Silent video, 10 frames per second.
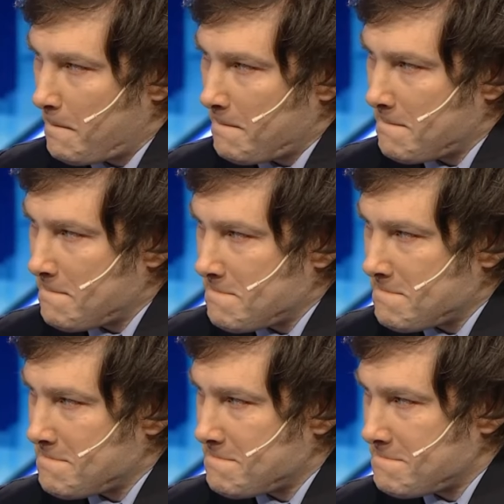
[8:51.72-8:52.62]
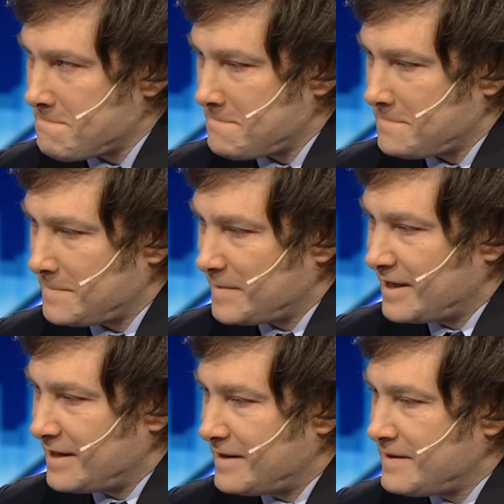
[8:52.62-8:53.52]
Entonces,
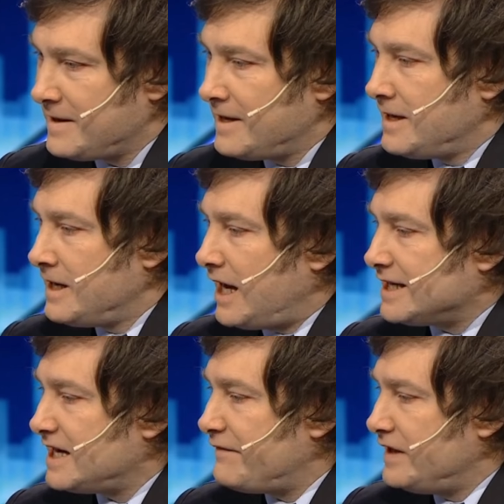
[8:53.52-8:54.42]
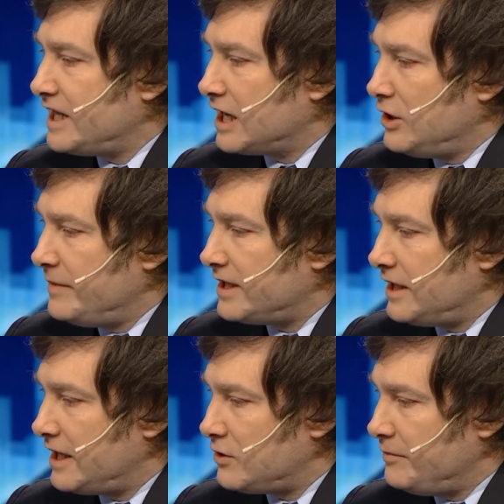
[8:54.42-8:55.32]
miren, miren ese rostro. ¿Hacía falta que lo
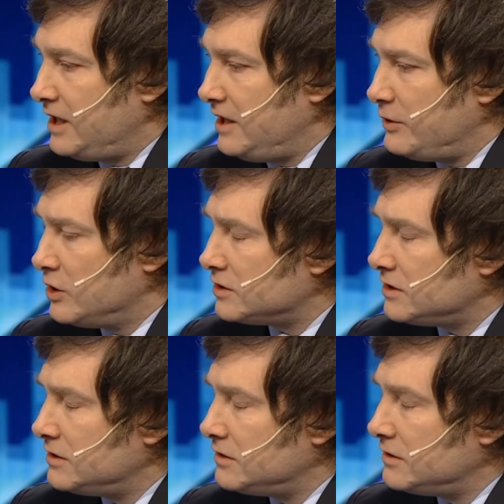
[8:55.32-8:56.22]
mezclaras con mis libros?